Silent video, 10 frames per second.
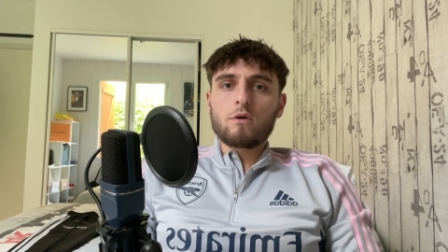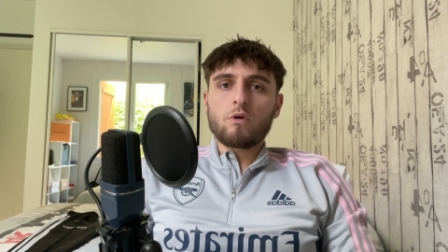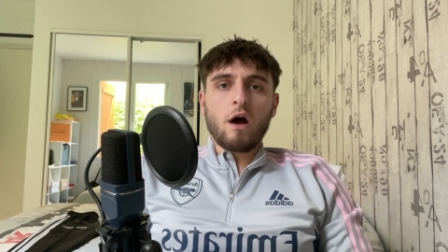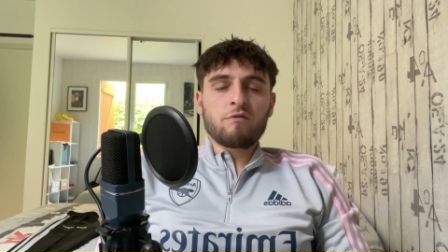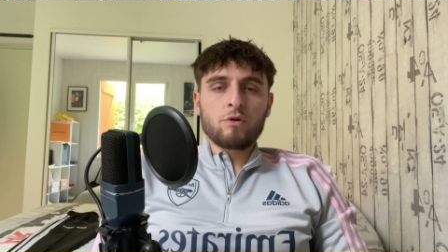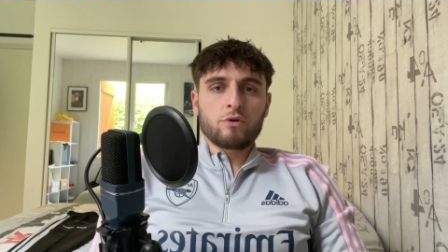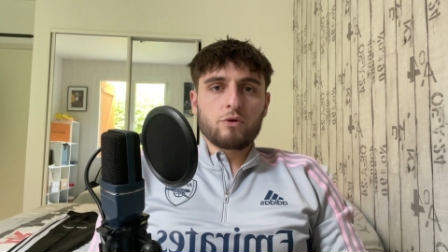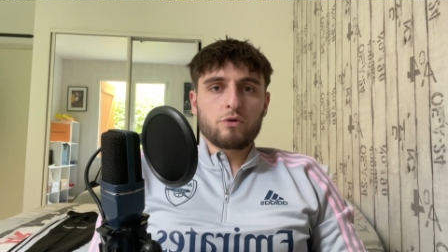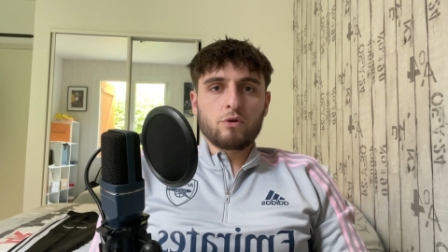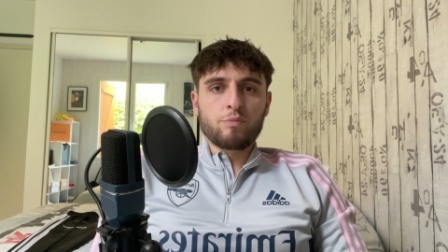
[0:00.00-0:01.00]
avant
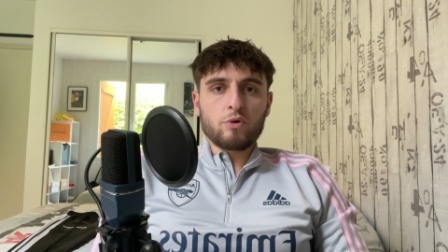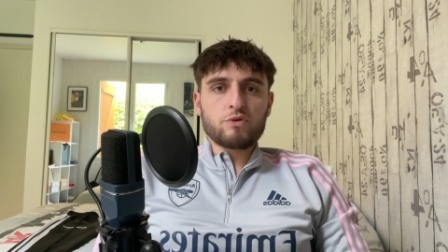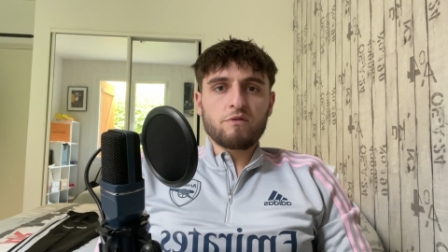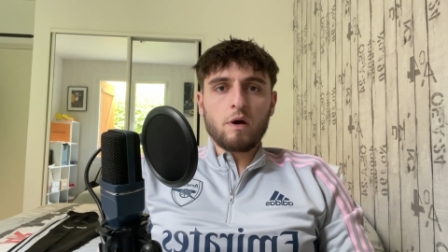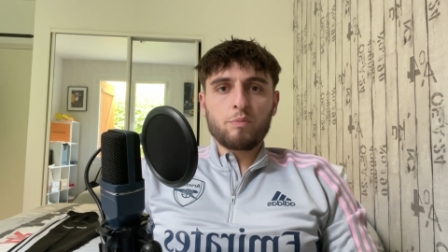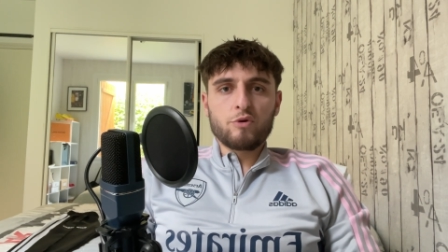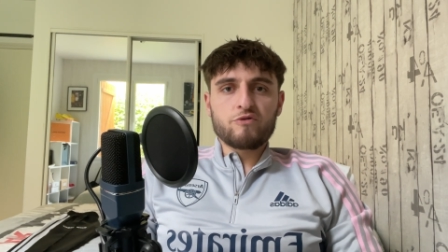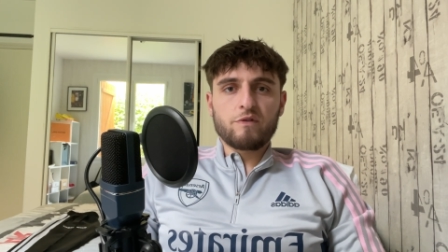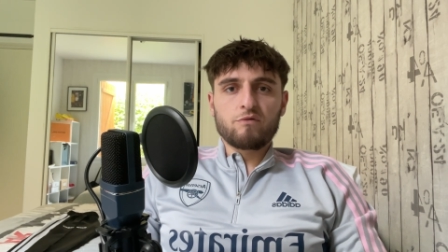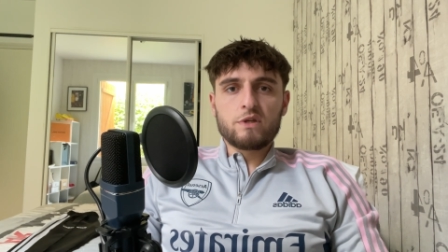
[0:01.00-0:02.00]
de, de, poursuivre un peu,
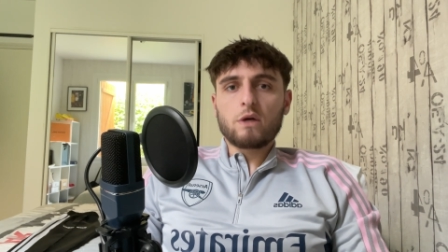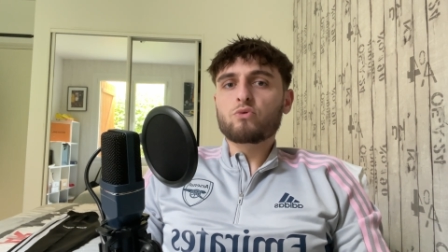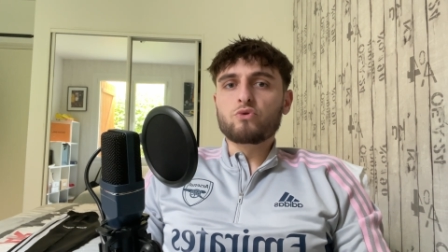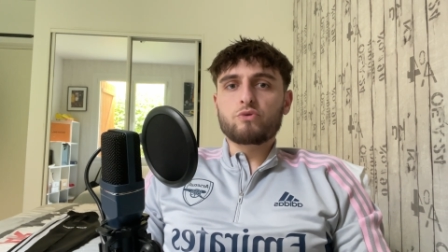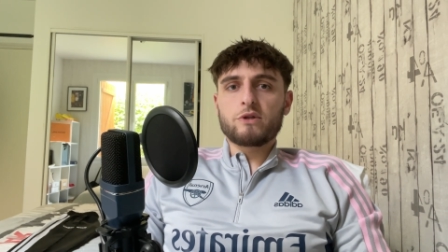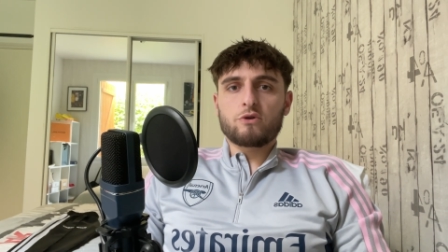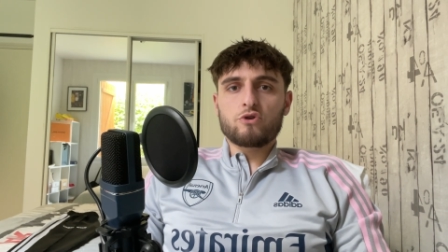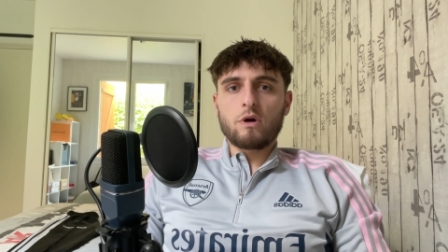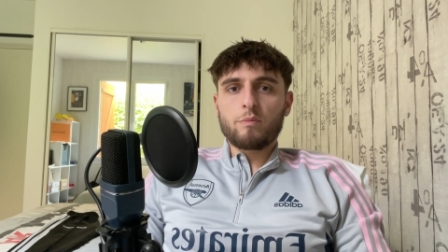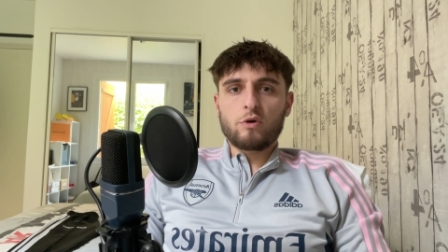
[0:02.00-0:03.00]
je vais vous dire tout de suite ce que
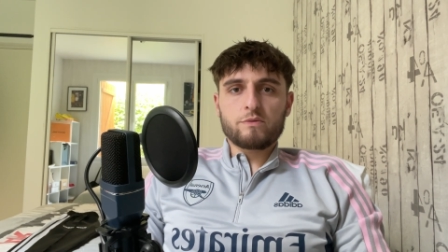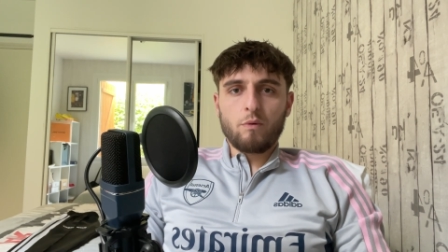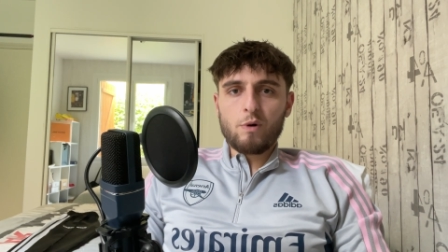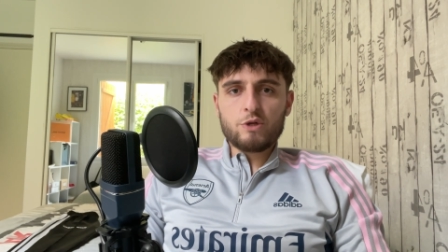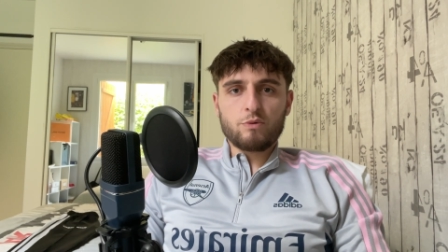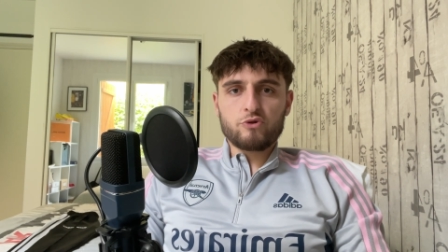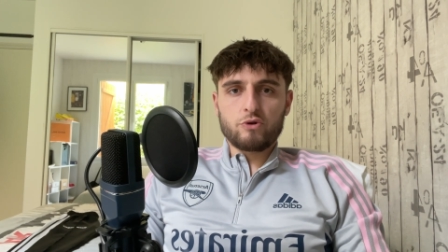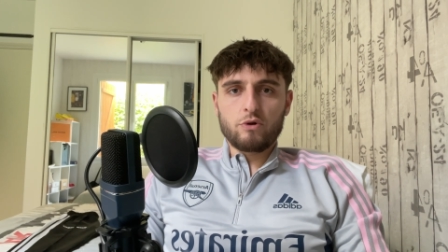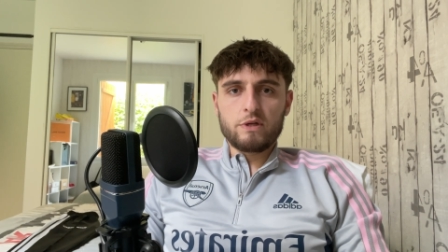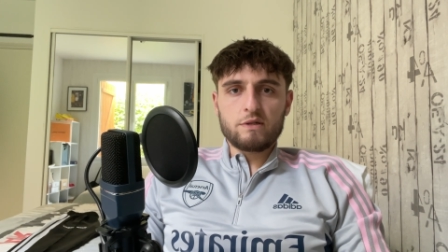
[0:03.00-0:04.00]
j'en pense. Pour moi, je pense que
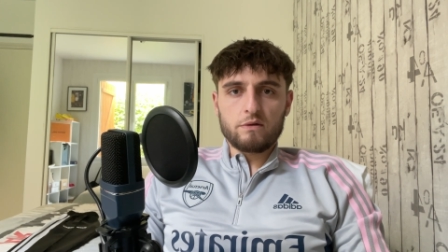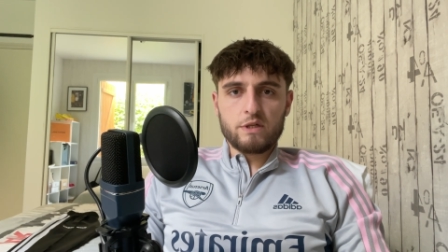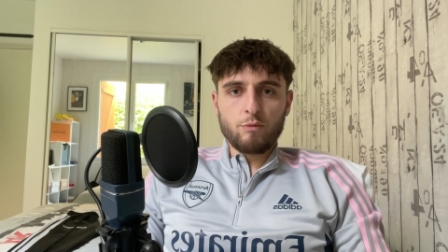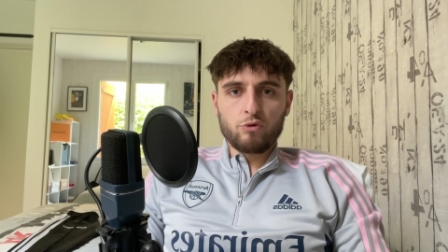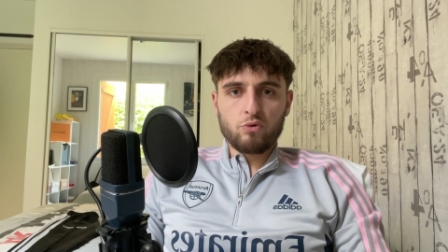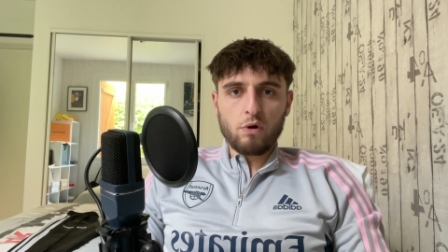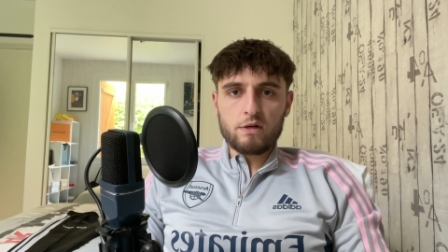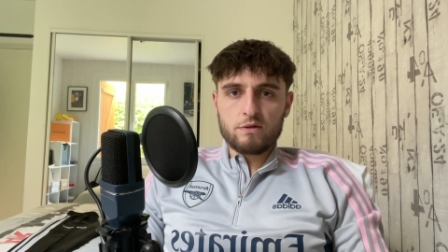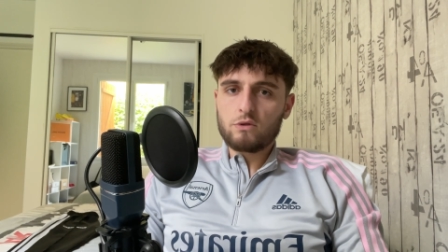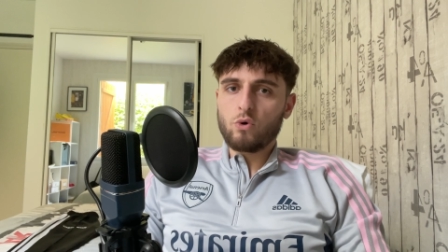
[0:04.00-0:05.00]
le licenciement de
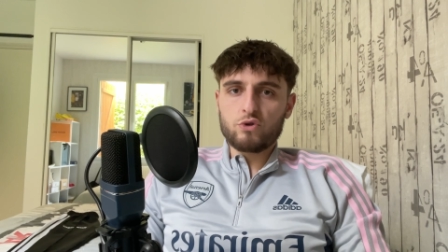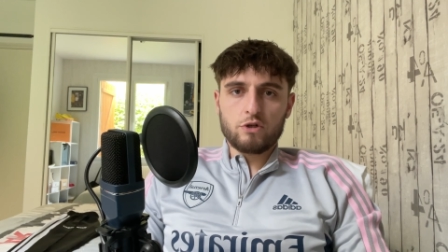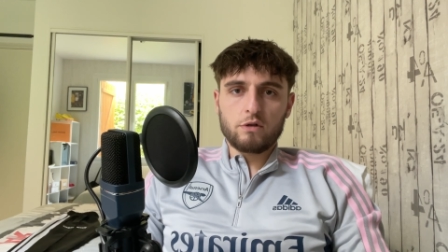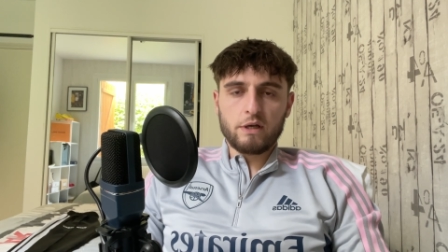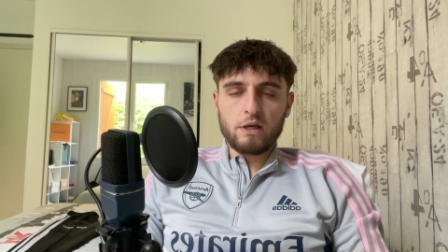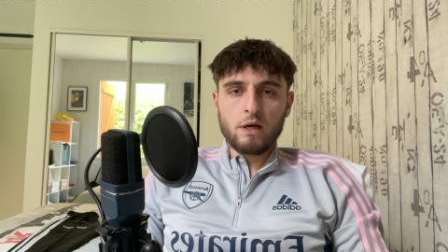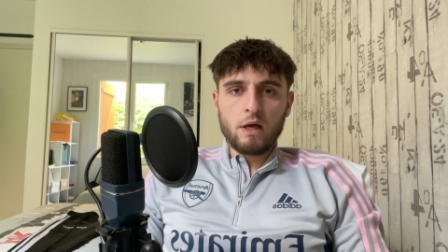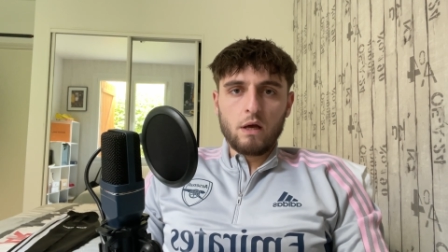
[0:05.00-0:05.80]
Tourelle, c'est une grosse connerie.